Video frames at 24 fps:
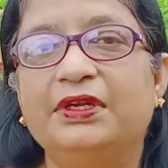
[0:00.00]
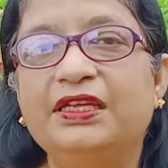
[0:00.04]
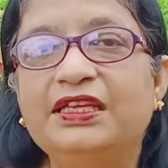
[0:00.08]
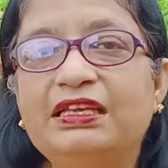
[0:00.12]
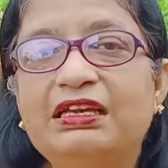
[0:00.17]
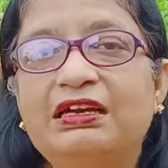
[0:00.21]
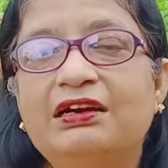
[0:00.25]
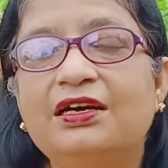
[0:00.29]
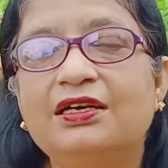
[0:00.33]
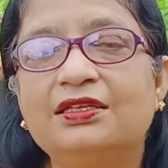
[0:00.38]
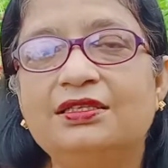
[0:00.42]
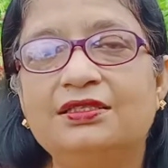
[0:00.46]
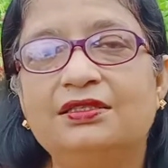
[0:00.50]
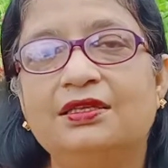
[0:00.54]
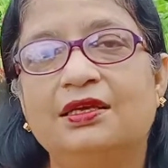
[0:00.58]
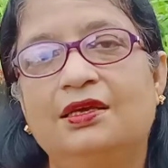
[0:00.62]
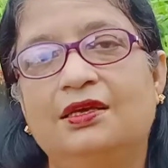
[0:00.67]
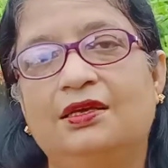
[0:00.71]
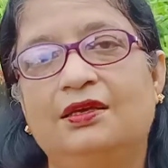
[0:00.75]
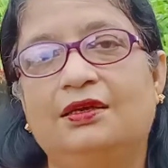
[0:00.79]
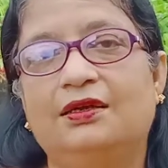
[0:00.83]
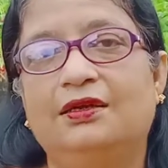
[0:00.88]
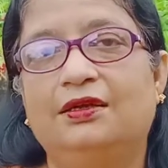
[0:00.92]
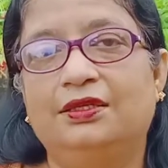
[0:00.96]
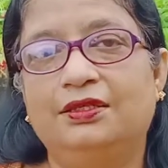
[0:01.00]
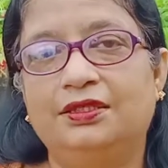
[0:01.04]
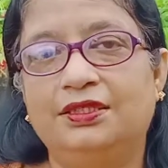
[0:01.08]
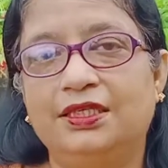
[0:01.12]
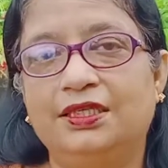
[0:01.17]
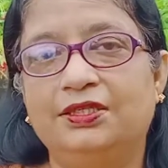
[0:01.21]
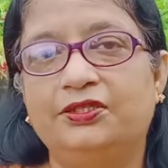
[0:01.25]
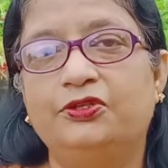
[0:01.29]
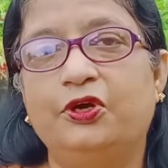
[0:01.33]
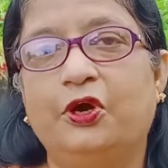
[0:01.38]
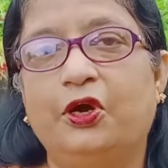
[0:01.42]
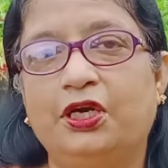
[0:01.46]
ইয়ার্স যে
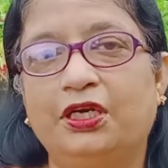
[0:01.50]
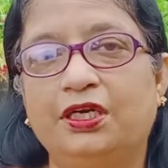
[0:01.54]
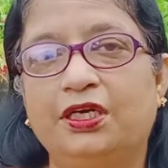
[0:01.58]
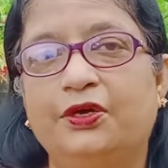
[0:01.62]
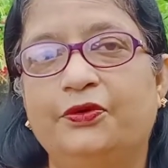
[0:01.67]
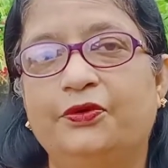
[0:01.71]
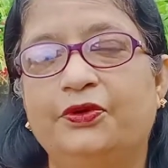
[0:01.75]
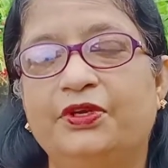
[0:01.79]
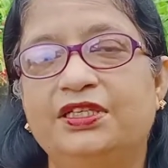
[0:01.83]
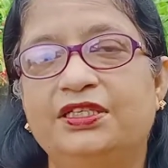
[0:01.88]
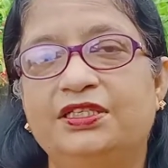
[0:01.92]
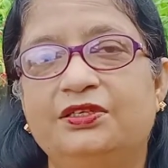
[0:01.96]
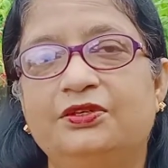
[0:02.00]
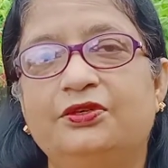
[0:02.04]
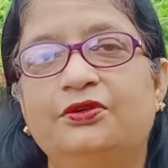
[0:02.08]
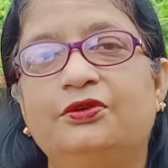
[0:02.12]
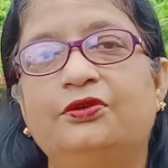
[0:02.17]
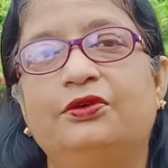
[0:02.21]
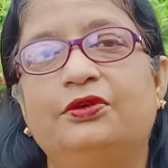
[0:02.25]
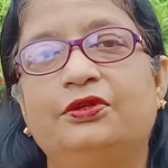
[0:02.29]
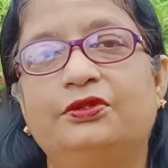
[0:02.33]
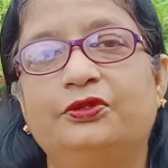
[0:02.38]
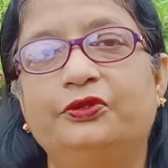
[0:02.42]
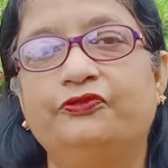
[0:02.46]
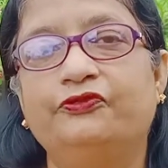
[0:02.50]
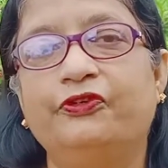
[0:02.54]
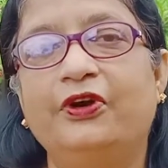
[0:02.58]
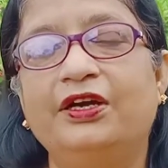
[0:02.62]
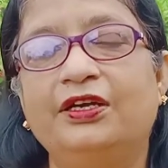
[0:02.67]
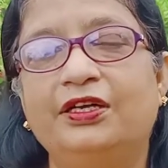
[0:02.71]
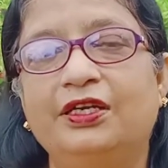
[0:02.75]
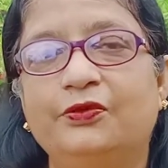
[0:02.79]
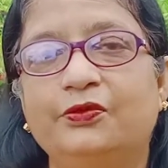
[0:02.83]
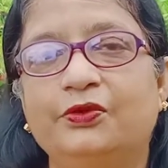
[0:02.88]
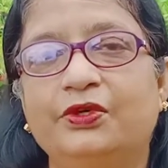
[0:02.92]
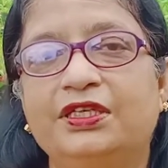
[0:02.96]
ঝড়টা হয়েছিল
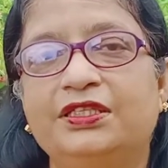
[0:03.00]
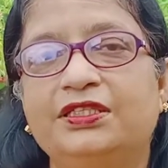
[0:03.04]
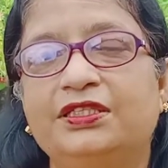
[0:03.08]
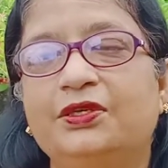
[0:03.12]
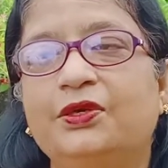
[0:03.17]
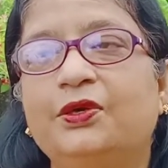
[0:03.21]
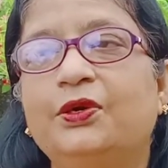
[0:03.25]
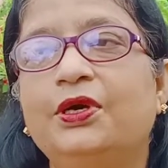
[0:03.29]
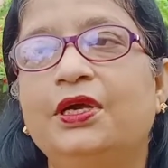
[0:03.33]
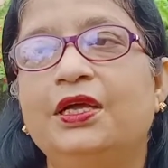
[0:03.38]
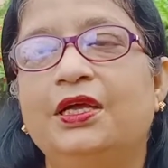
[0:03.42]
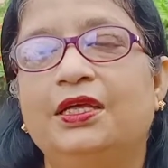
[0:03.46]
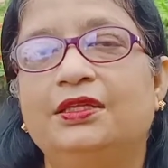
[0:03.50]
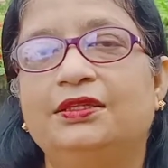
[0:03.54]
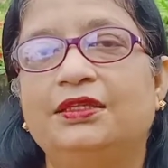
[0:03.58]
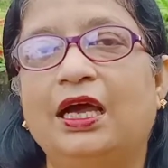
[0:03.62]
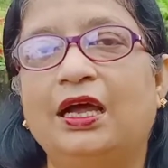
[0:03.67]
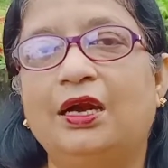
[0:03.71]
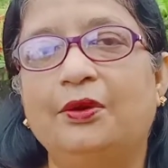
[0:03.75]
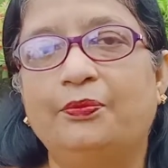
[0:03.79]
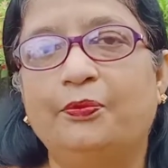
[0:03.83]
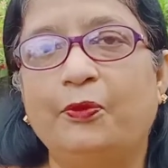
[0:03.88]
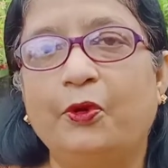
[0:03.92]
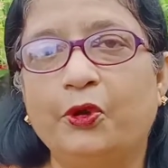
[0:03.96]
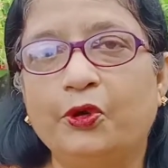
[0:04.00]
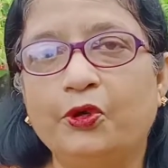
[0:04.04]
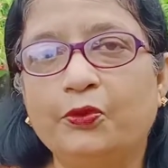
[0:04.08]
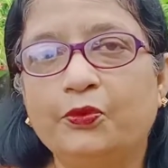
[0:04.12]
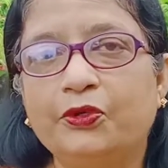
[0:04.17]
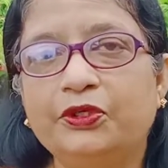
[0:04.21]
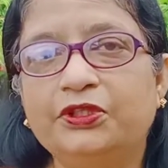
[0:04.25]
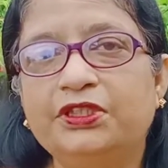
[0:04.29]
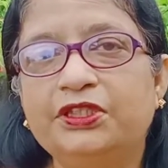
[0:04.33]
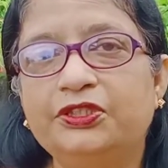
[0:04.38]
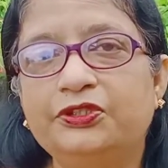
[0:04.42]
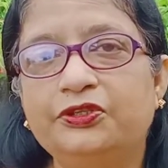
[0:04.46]
তুফানটা উঠেছিল তার
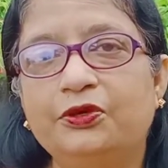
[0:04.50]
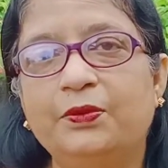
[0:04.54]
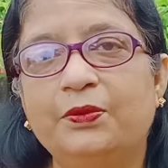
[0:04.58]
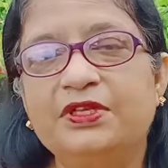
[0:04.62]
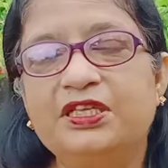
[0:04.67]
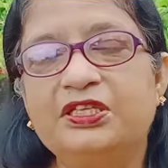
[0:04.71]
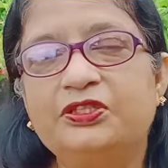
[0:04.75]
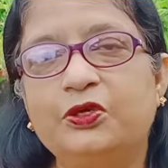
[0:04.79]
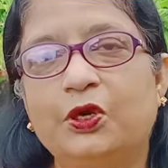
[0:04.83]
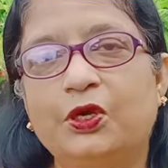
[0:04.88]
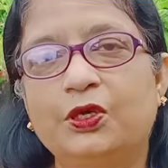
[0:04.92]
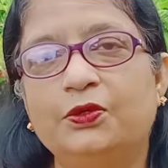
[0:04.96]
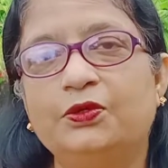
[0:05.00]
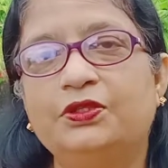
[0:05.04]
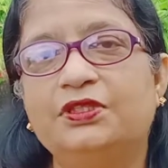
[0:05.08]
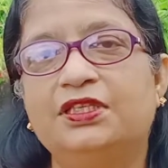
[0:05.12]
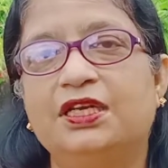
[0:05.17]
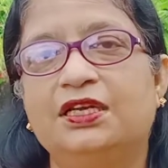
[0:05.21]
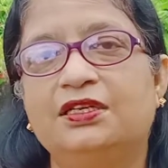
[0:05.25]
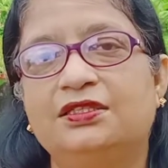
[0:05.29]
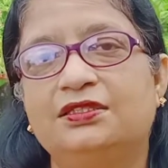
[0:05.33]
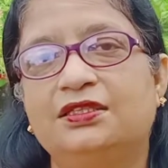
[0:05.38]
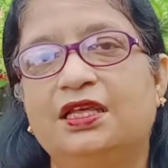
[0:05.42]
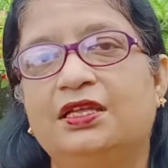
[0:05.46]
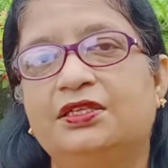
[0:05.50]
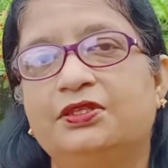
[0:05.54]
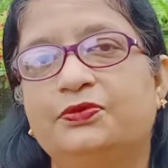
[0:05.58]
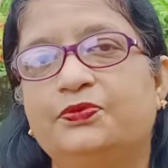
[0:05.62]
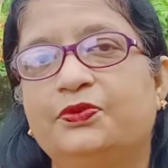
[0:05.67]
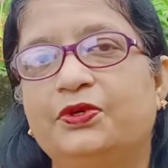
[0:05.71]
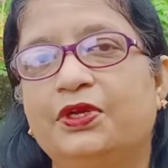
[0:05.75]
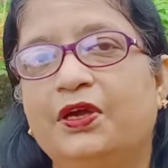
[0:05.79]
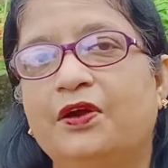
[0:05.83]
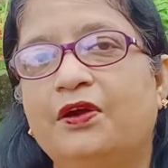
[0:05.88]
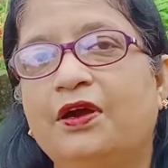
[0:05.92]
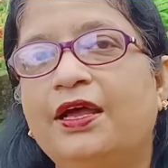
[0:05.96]
পরবর্তী সময়ে জলোচ্ছ্বাস
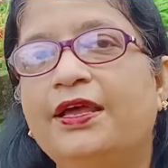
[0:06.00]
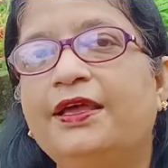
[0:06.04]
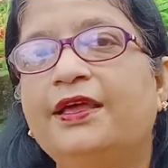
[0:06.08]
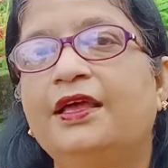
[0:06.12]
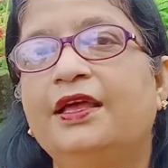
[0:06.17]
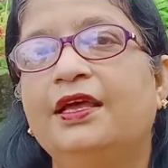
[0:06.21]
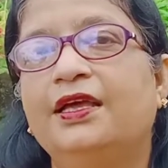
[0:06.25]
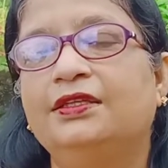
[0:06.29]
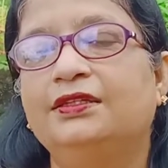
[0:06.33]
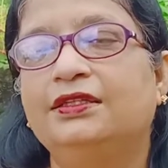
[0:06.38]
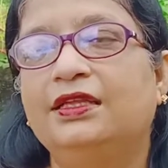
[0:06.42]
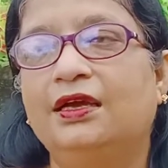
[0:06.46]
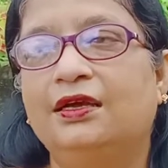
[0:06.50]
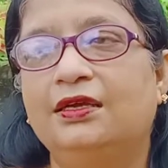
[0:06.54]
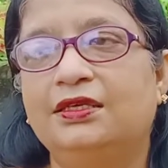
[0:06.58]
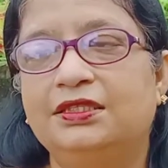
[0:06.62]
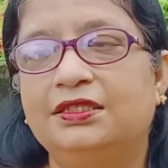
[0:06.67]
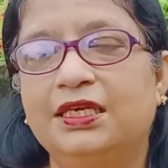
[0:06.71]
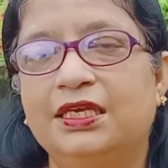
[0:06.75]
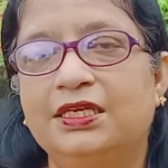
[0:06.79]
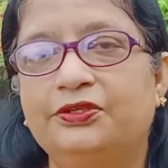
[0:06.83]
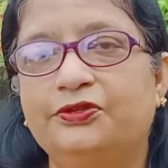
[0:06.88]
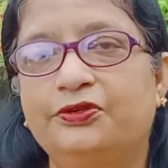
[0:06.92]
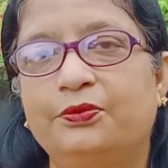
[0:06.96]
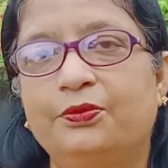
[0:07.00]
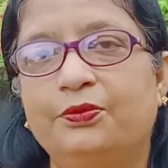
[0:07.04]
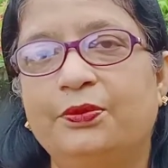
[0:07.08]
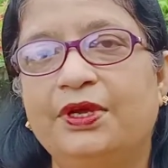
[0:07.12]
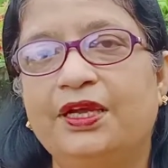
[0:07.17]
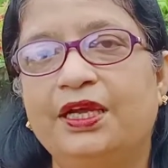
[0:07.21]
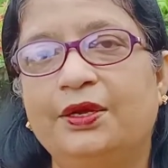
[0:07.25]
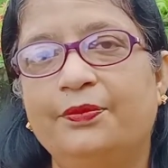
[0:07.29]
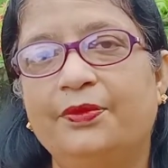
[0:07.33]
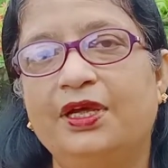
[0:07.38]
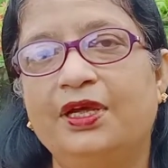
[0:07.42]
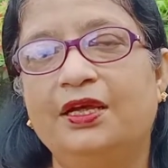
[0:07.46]
তাজপুরে হয় তা সেই সময়
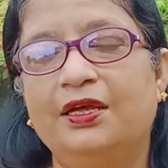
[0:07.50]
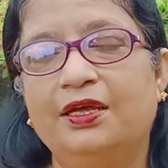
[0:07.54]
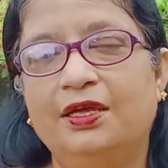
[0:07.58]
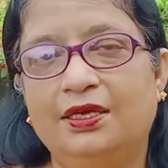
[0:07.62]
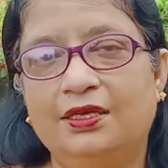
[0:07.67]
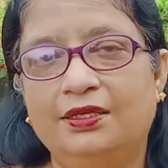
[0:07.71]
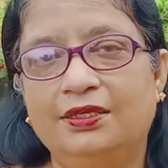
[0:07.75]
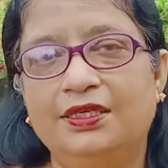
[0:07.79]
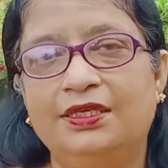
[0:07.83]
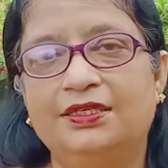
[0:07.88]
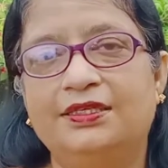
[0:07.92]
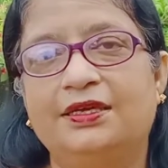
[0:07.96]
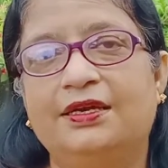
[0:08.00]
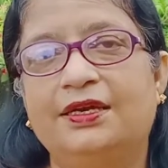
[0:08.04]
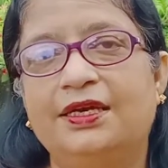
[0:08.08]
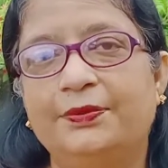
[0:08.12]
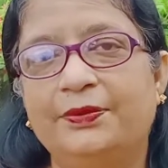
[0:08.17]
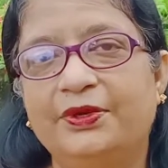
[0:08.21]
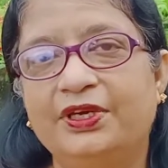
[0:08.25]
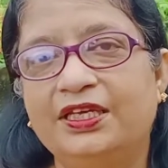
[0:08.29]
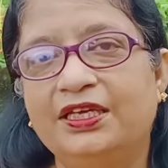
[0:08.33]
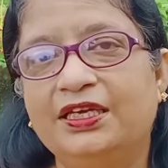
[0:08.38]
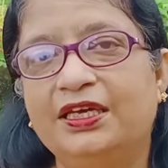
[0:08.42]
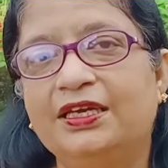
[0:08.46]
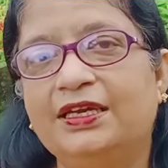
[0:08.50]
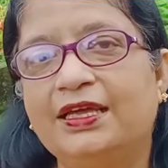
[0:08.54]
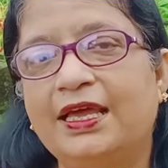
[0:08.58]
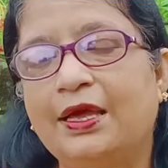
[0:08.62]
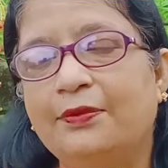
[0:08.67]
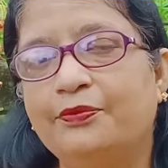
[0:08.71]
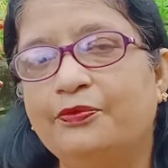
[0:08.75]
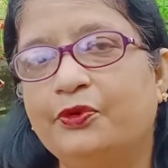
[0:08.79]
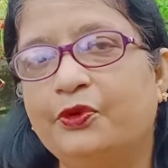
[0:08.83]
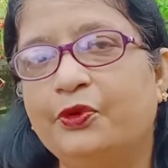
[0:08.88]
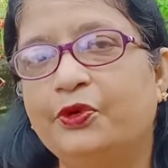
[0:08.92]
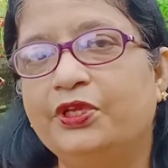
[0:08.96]
আমরা গিয়ে সেখানে মেডিকেল
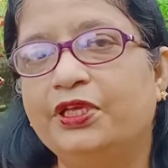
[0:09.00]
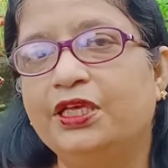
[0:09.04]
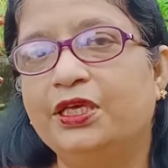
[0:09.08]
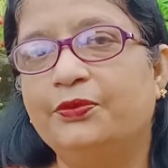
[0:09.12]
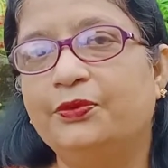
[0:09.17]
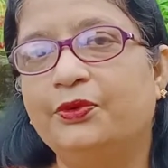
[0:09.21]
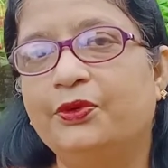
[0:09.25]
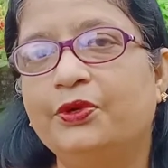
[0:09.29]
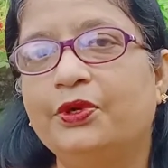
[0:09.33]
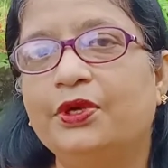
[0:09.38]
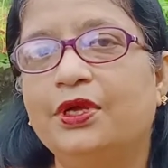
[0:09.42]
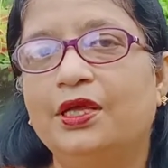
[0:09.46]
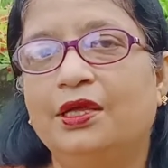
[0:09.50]
ক্যাম্প করি এবং